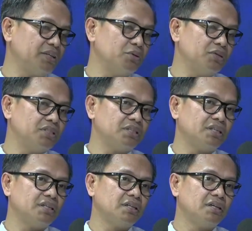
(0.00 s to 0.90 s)
di Indonesia
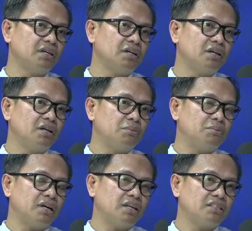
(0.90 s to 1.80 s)

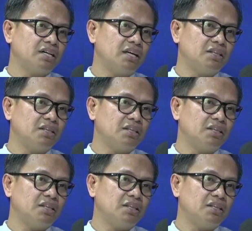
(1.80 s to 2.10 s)
maka saat